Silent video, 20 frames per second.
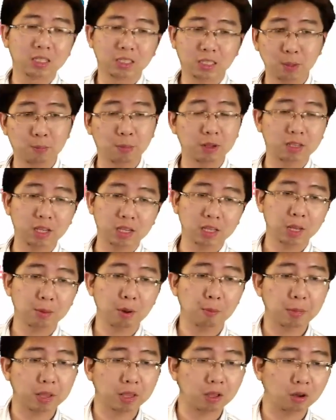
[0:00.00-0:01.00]
10%เอง
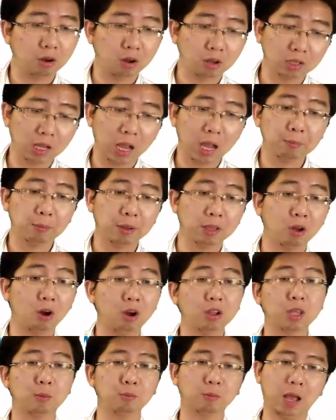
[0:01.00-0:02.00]
มันเป็นค่อนข้างเป็นข้อ
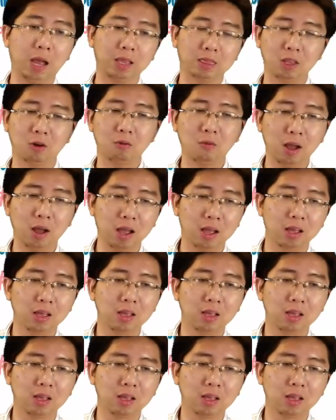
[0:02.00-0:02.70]
จำกัดนะว่า